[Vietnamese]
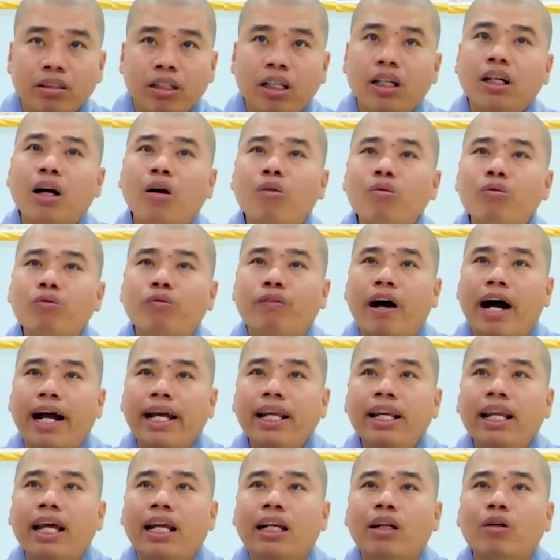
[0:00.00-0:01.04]
Nó không
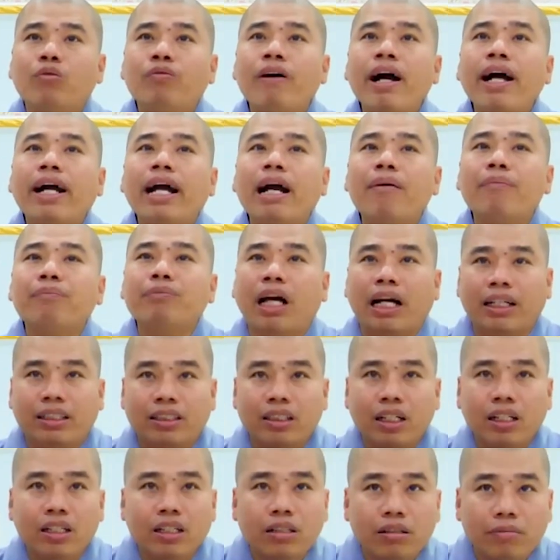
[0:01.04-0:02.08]
phải là nó phát âm thật
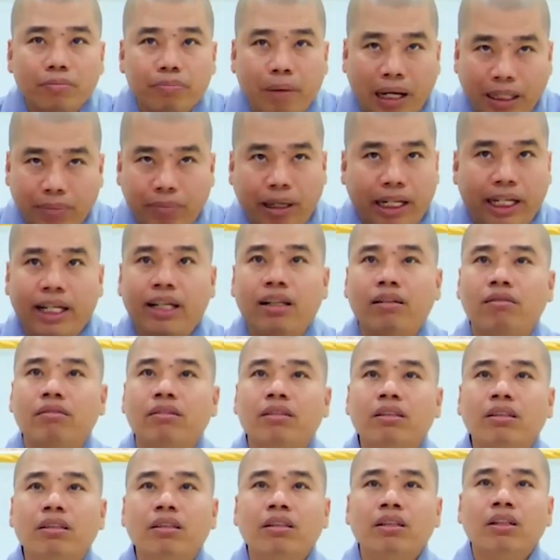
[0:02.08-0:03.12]
sự mạnh mẽ.
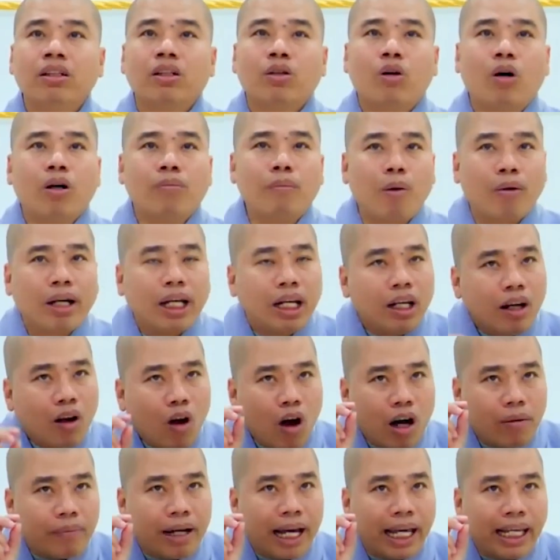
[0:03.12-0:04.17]
Còn một cái
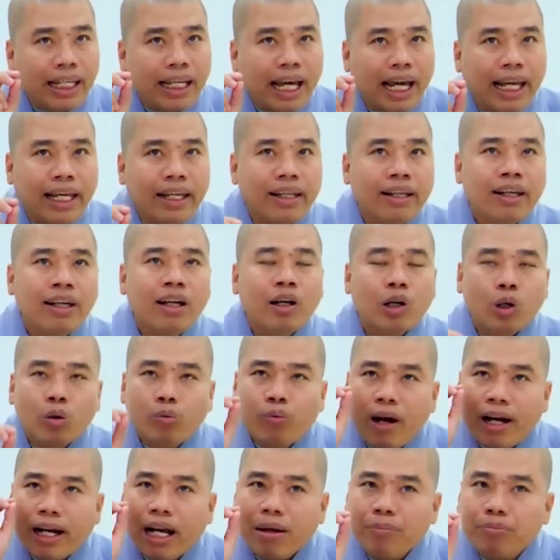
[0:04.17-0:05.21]
lo mà hay, nó
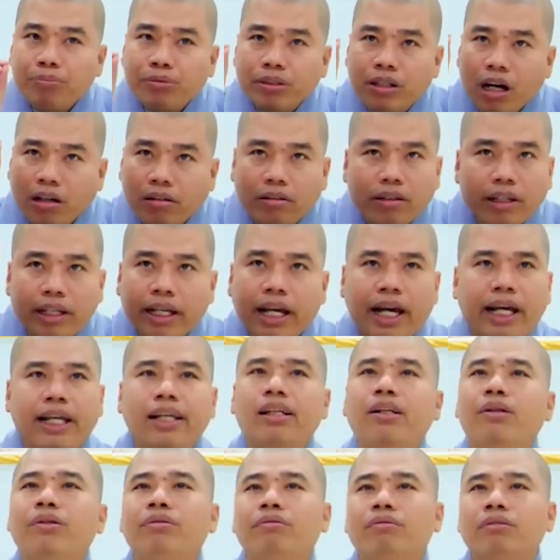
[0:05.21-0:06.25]
phát âm cực kỳ
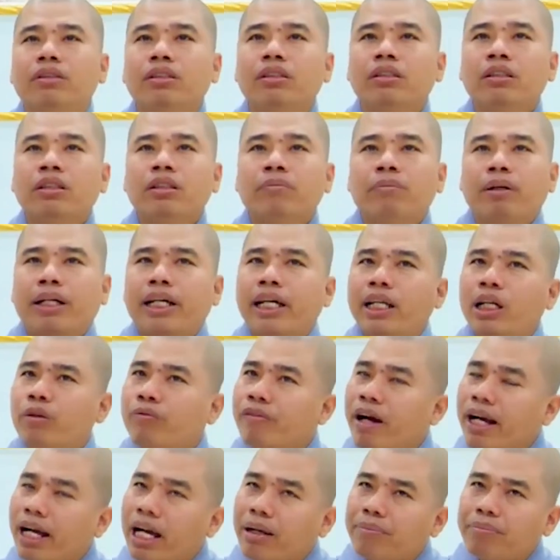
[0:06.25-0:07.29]
hay luôn. Và khi nó
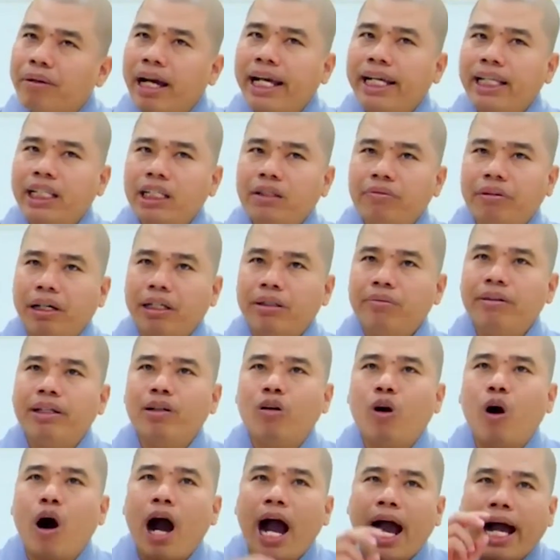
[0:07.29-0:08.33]
phát âm hay như vậy, bị
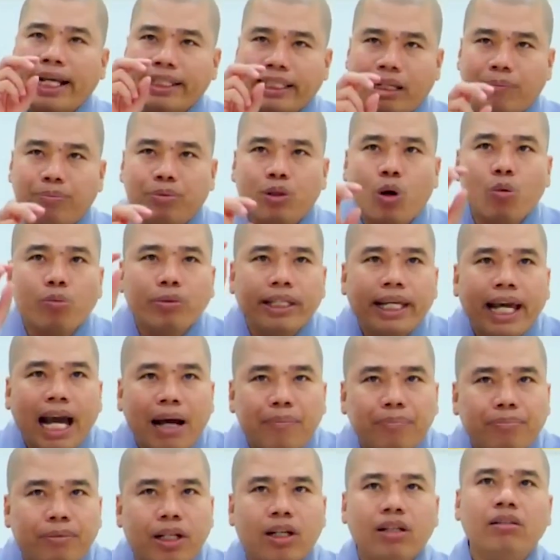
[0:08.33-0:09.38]
hòa nhập cùng với
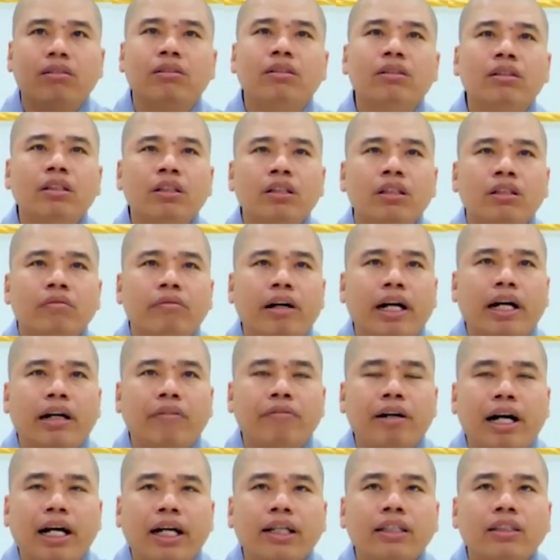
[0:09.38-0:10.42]
âm đó,
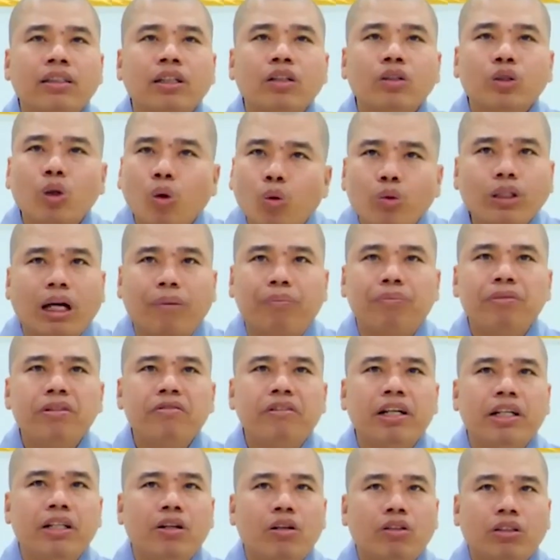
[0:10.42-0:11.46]
và cái sự tu tập quý
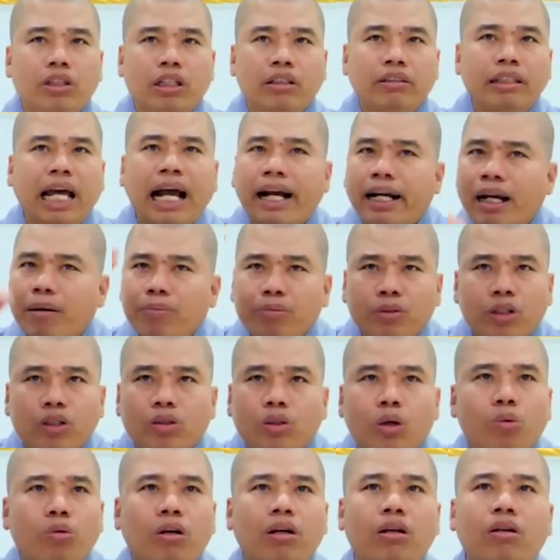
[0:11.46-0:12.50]
vị nó sẽ nâng cấp
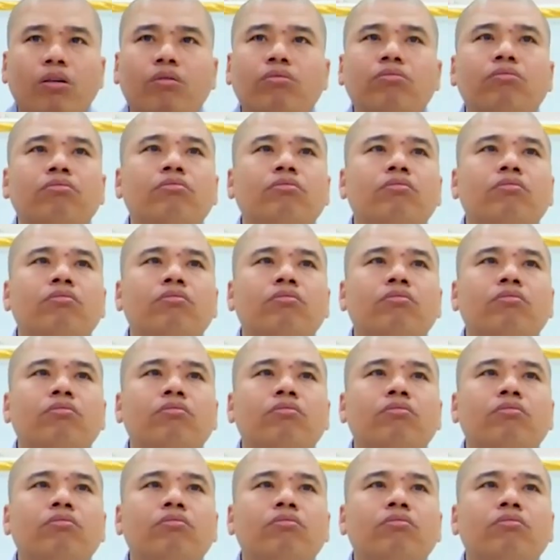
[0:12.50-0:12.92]
sự tu lên luôn.